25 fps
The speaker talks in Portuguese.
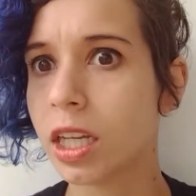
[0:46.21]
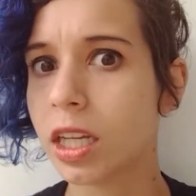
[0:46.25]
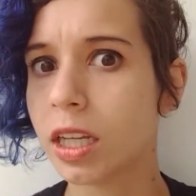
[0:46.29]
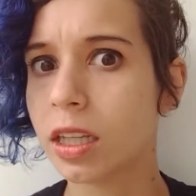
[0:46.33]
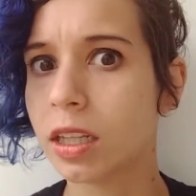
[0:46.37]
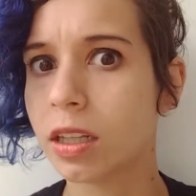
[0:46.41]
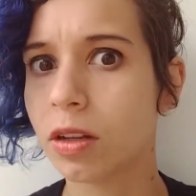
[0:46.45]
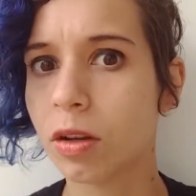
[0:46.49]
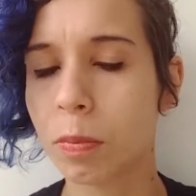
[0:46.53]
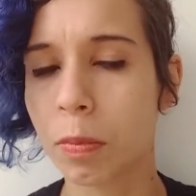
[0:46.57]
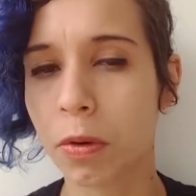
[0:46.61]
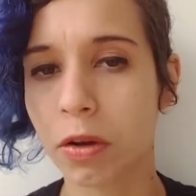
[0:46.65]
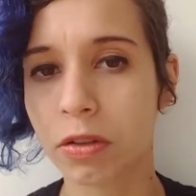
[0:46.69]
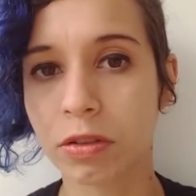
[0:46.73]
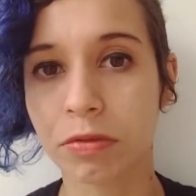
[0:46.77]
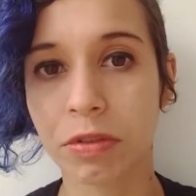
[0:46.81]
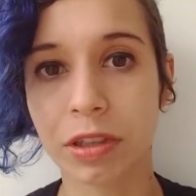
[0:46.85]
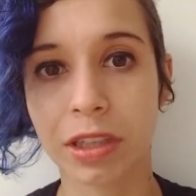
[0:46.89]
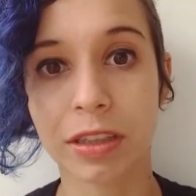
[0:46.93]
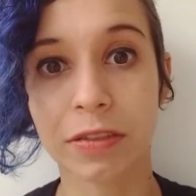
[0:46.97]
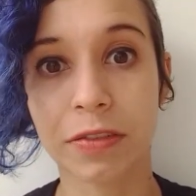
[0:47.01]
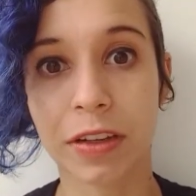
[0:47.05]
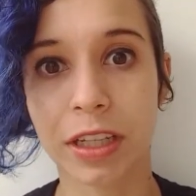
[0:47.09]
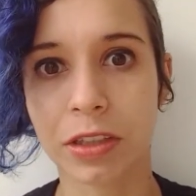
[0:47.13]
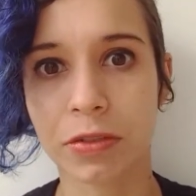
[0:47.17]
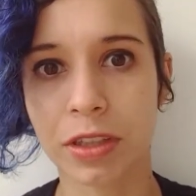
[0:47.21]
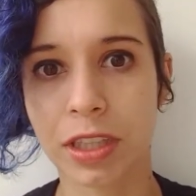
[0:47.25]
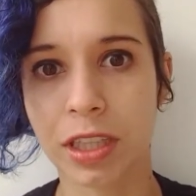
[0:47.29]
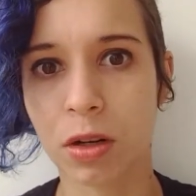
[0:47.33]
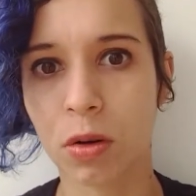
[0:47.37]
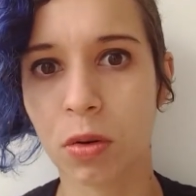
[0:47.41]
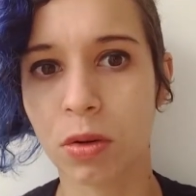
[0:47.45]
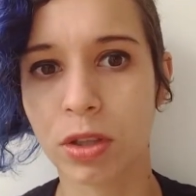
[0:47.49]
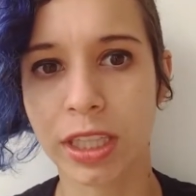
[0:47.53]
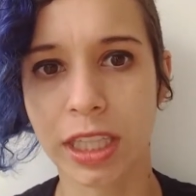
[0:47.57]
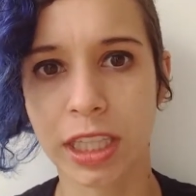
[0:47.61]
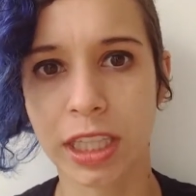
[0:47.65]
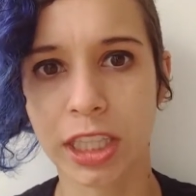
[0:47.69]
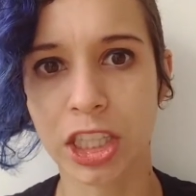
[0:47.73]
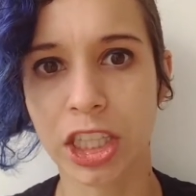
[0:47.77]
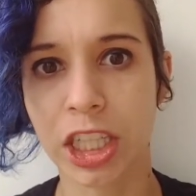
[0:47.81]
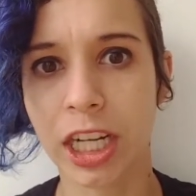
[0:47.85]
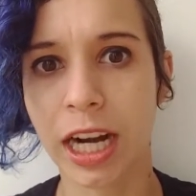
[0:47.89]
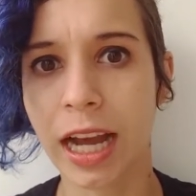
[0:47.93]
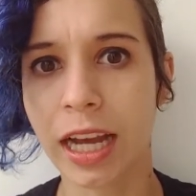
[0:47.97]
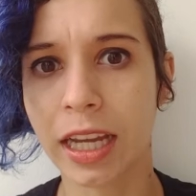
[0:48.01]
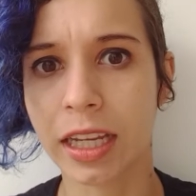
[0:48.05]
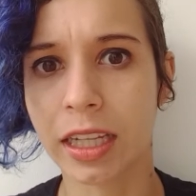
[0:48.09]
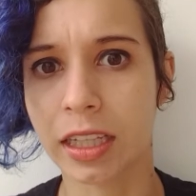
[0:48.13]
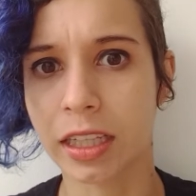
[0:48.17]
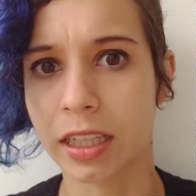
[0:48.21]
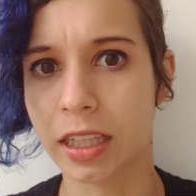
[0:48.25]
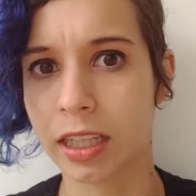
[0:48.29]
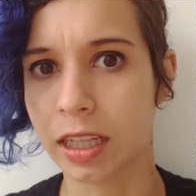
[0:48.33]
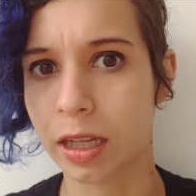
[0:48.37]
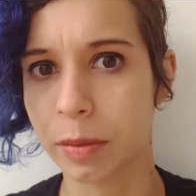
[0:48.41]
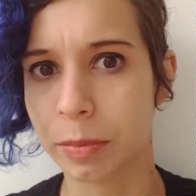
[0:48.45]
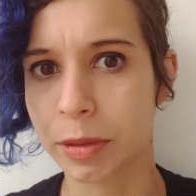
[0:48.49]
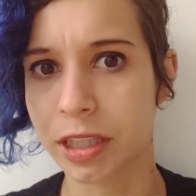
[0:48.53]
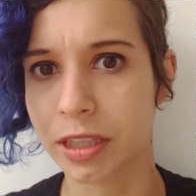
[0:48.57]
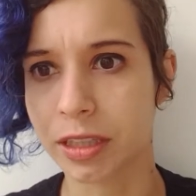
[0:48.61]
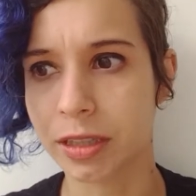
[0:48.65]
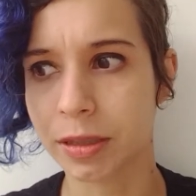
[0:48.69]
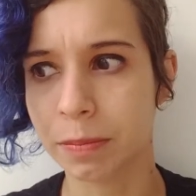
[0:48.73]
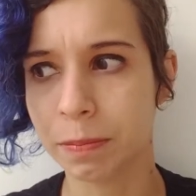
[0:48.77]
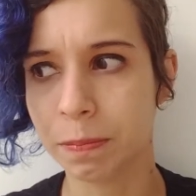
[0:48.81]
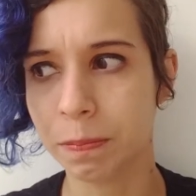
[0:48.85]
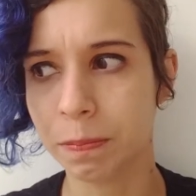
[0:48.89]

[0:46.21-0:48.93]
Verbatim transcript: E não importa o que você faça, você não consegue tirar ele da cabeça.